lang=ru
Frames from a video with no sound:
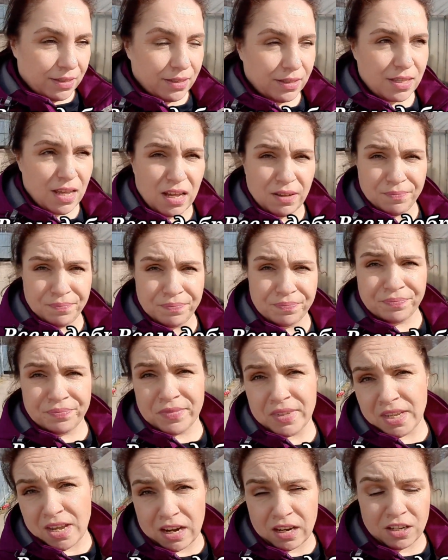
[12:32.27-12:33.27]
Да,
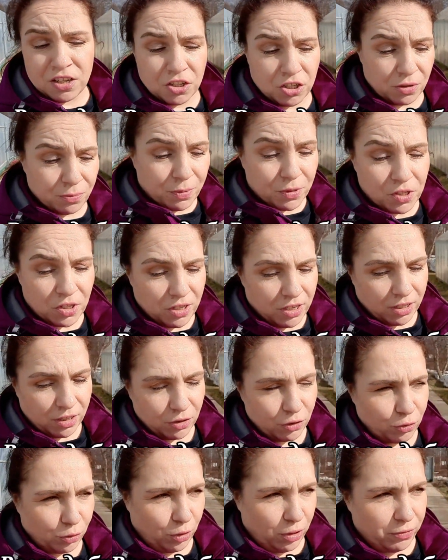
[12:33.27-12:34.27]
я, конечно,
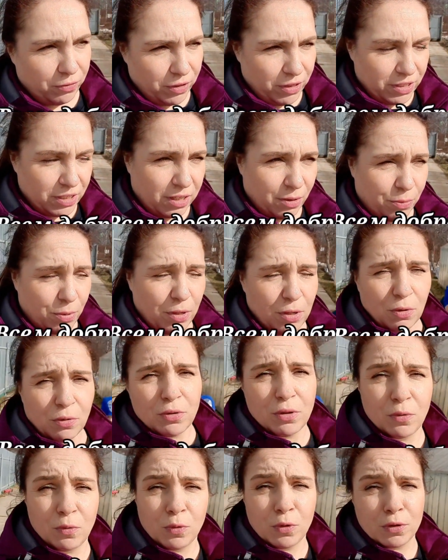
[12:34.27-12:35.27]
пожалела, что не вынесла белье
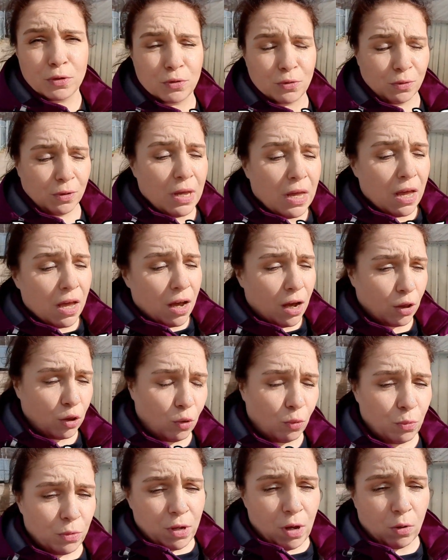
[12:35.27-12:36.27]
на улицу.
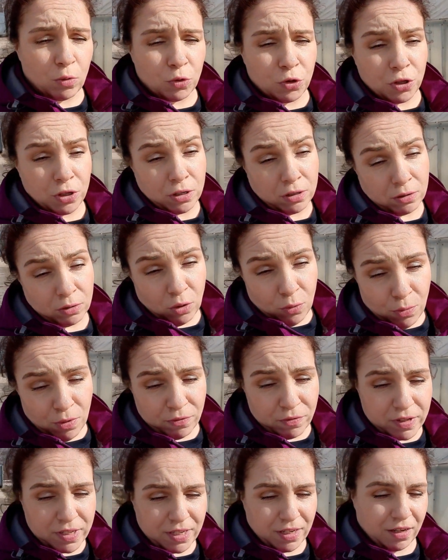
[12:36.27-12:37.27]
Оно у меня уже дома
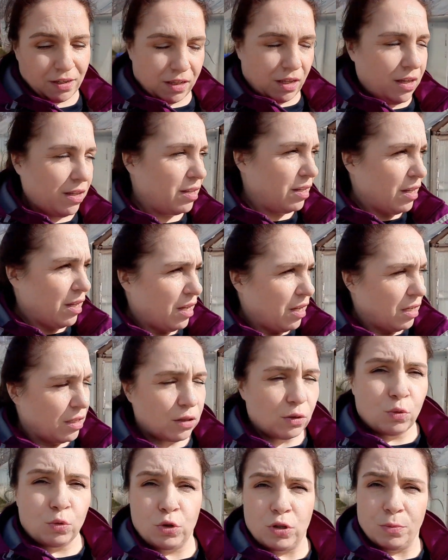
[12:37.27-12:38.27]
высохло.
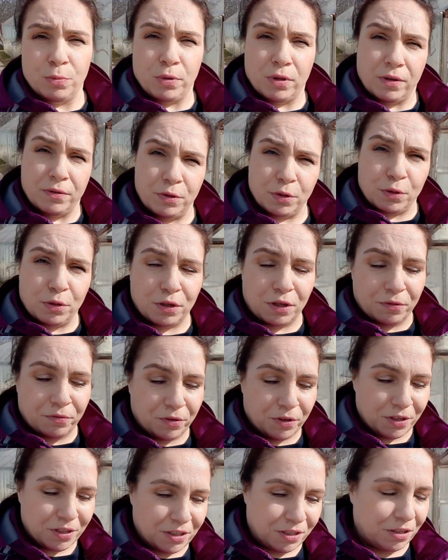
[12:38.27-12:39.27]
Нужно было все-таки
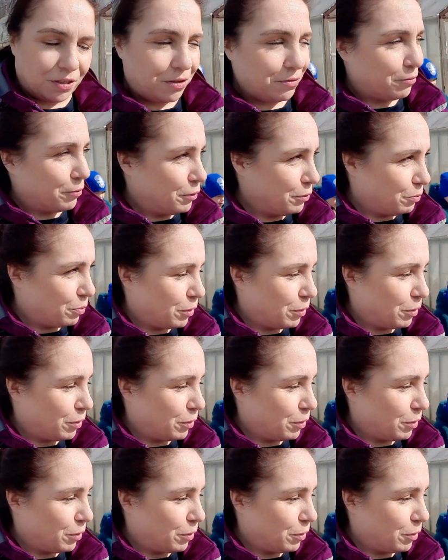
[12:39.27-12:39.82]
вынести сегодня